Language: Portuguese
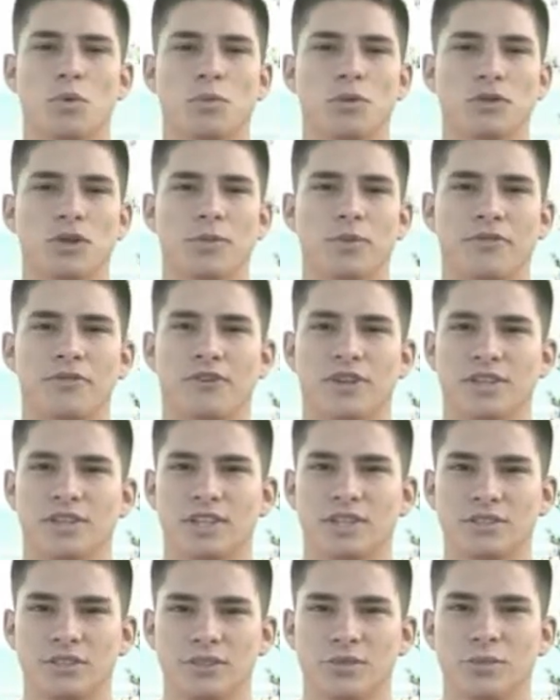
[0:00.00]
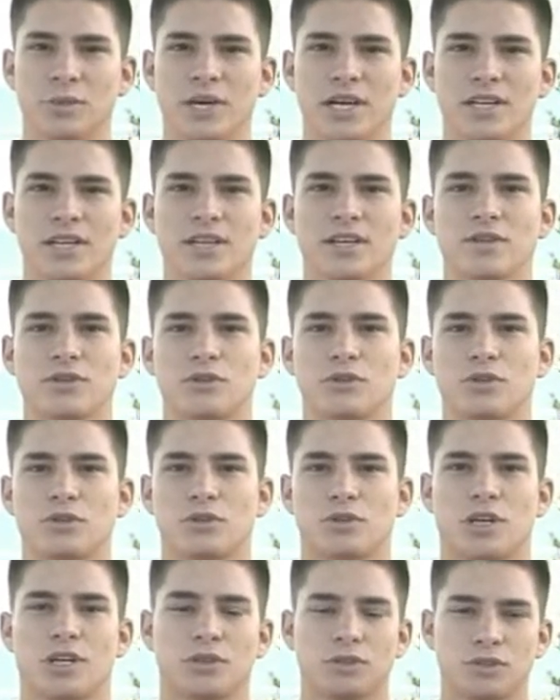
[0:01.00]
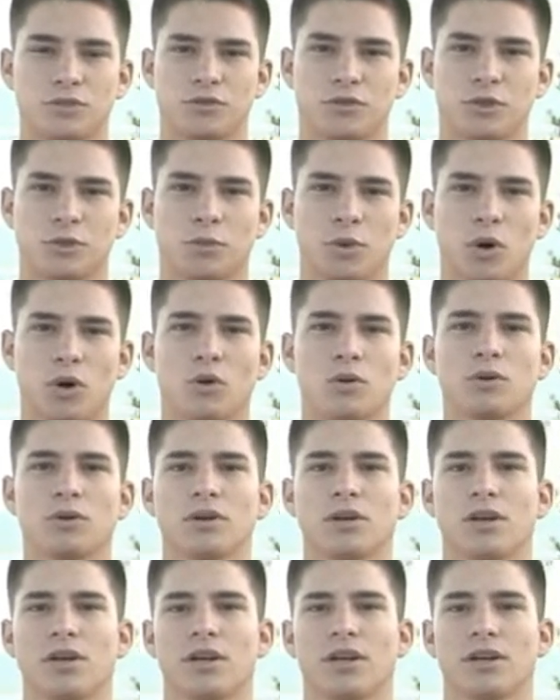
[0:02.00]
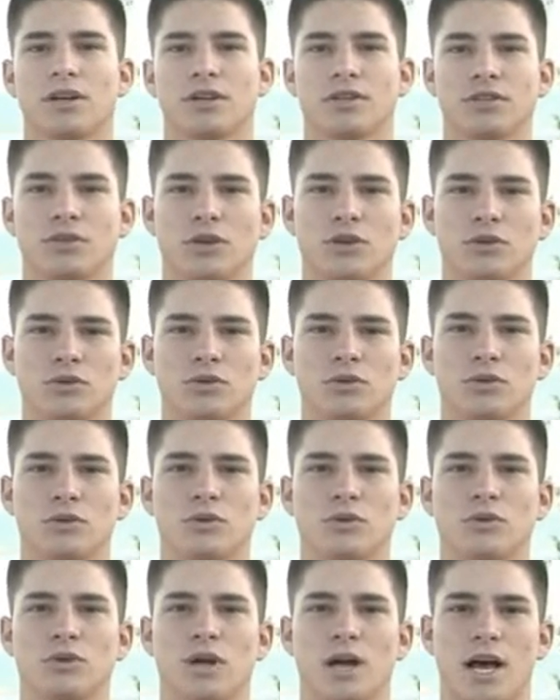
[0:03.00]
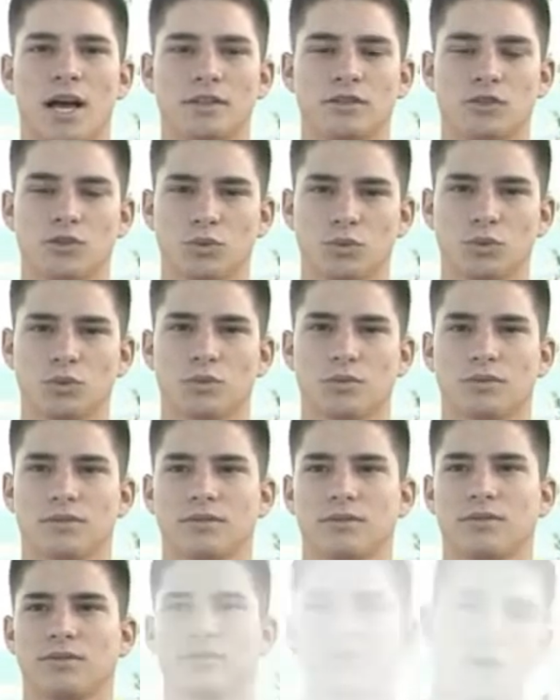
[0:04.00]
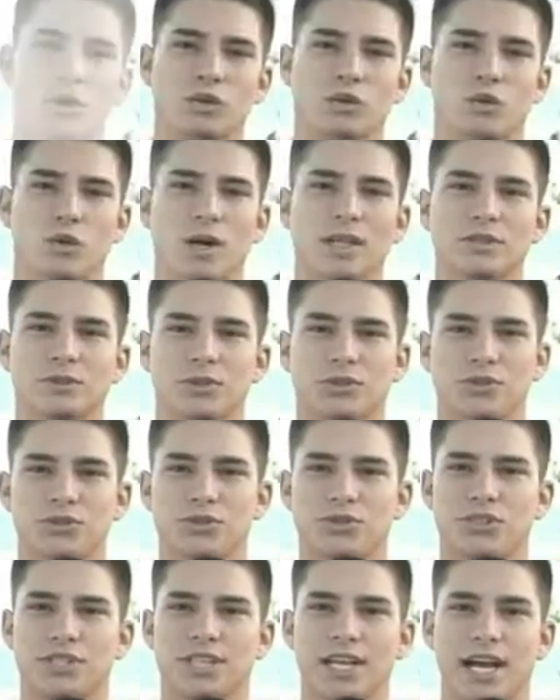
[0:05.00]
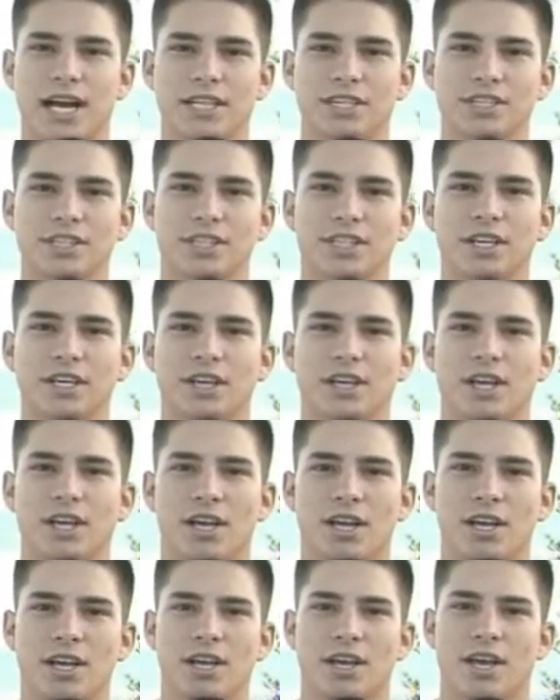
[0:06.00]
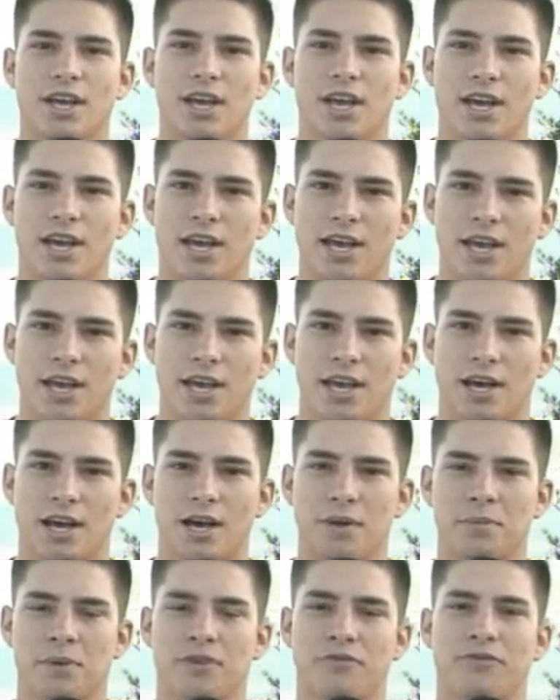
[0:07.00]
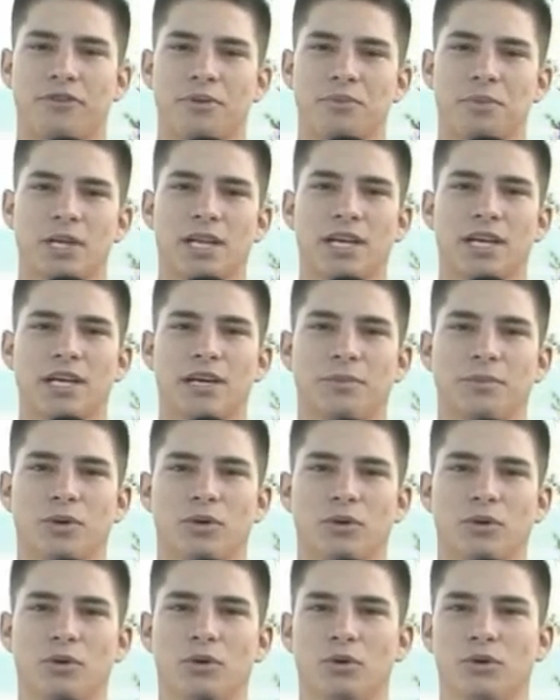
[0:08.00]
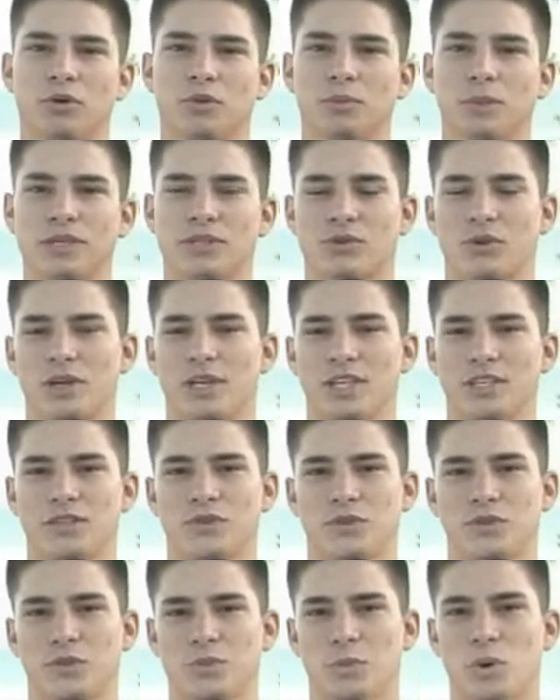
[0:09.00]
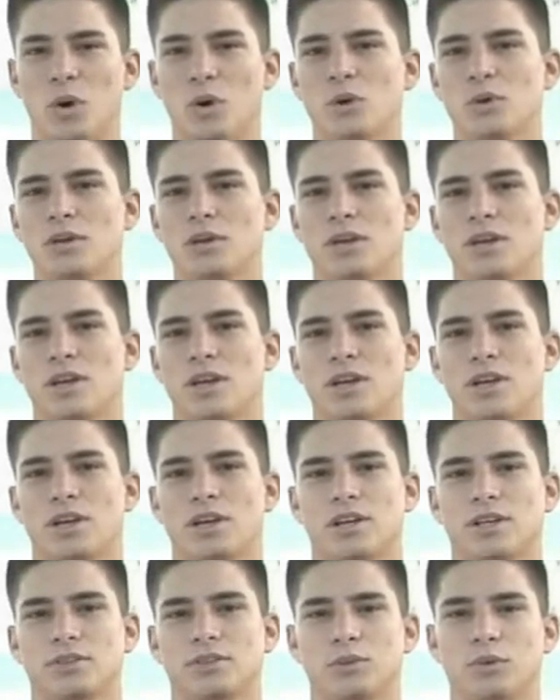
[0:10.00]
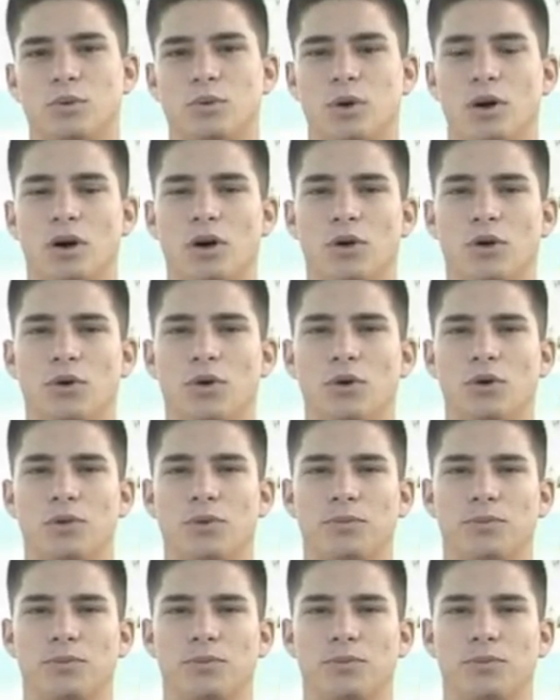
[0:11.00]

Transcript: Bom, meu nome é Fernando Ismania, eu sou jogador de futebol, jogo no Arte Sul. Aos 4 anos de idade, é, a minha família me colocou numa escolinha de futebol, no qual